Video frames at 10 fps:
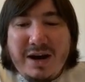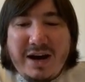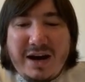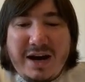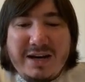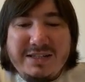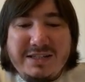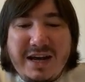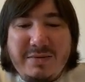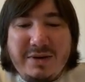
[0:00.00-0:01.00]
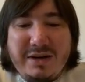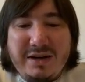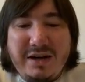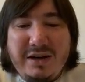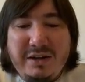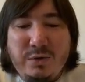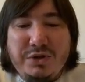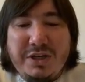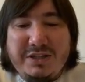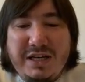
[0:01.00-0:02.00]
о самых
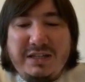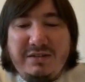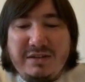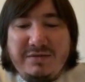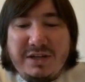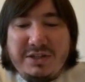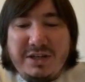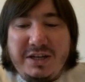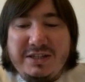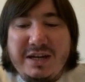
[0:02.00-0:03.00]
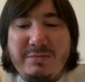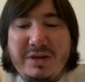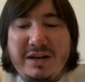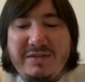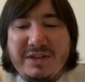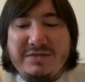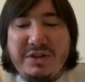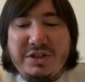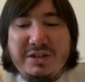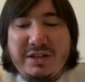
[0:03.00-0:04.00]
лучших действиях ваших, и самые они
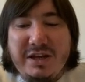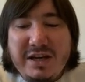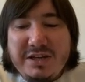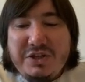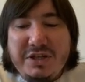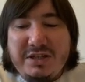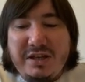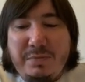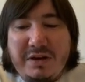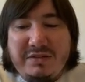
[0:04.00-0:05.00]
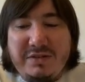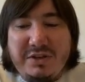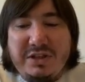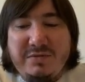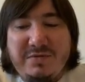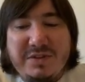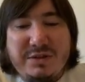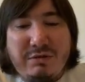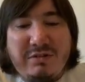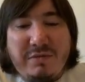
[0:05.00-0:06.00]
возвышенные, чистые перед Всевышним,
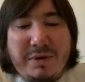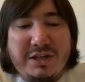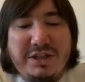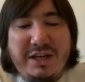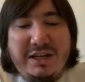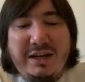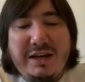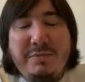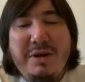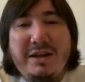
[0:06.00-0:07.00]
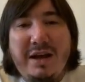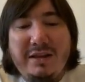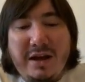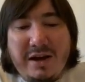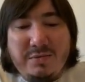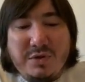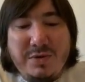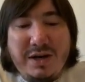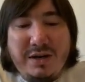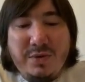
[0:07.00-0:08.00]
высокого положения перед Аллахом,
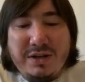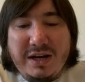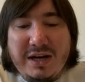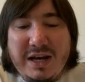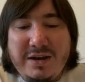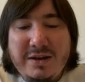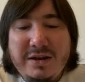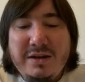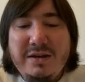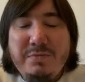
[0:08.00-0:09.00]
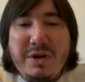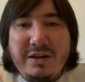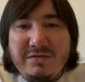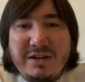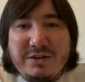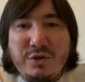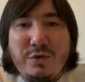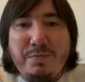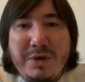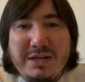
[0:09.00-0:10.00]
Субхану перед
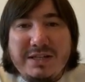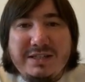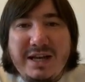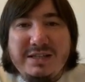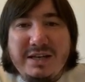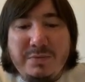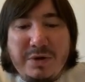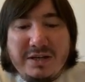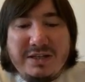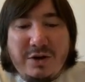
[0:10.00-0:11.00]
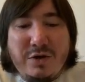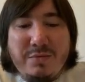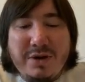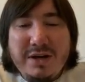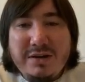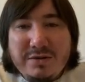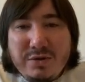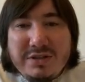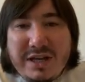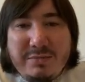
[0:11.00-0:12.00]
Творцом, перед Создателем, перед Царем, то
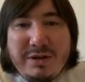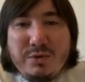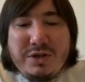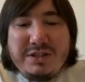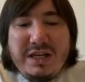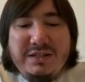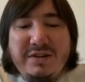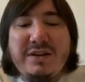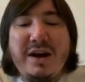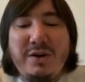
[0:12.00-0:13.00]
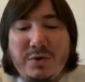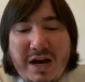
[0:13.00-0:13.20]
есть самые лучшие действия. Калю